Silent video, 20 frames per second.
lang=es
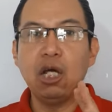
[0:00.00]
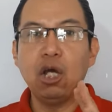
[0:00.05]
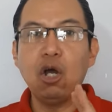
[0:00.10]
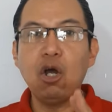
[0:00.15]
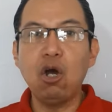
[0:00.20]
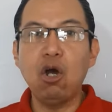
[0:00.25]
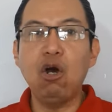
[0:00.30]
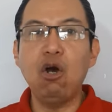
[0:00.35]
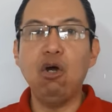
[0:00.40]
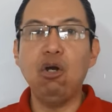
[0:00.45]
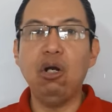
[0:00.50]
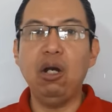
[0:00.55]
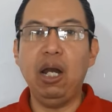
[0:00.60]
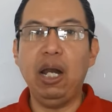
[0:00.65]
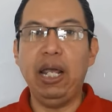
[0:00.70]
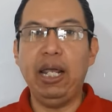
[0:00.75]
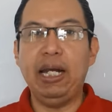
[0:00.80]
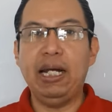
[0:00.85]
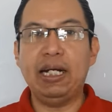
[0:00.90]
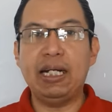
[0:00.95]
con
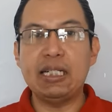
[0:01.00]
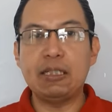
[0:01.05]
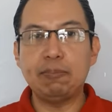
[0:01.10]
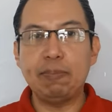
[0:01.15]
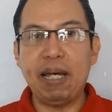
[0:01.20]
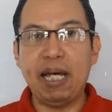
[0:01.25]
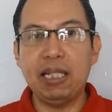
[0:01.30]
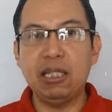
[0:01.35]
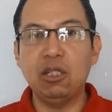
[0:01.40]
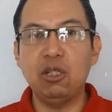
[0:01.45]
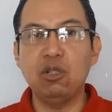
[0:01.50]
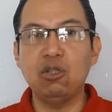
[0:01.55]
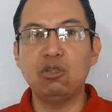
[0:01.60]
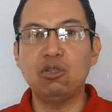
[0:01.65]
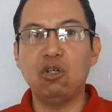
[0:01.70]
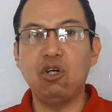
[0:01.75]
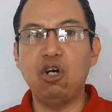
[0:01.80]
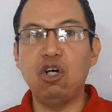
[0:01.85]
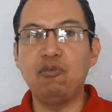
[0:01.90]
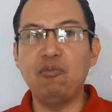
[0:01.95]
eh, respaldos,
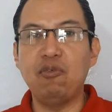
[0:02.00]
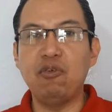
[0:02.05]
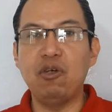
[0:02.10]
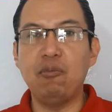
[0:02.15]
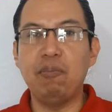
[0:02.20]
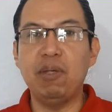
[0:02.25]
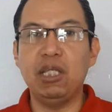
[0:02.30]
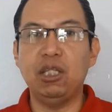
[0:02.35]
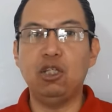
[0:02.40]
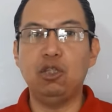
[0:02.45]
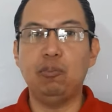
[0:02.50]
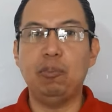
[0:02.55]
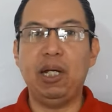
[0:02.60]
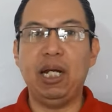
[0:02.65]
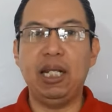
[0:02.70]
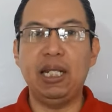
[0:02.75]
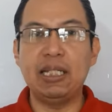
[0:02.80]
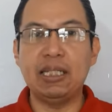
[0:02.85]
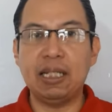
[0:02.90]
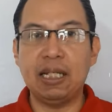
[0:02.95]
con movimientos
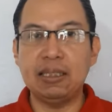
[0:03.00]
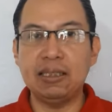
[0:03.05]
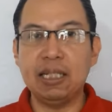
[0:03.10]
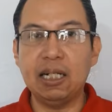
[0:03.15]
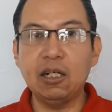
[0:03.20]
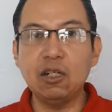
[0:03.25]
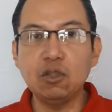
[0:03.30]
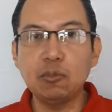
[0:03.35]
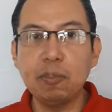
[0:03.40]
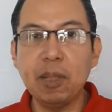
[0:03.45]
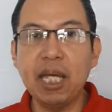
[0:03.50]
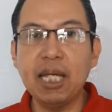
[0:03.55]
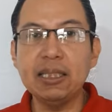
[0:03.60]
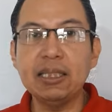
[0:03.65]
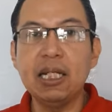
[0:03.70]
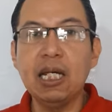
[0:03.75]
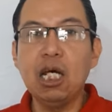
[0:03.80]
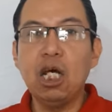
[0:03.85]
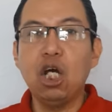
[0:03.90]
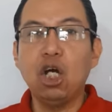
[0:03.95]
para descansar los pies,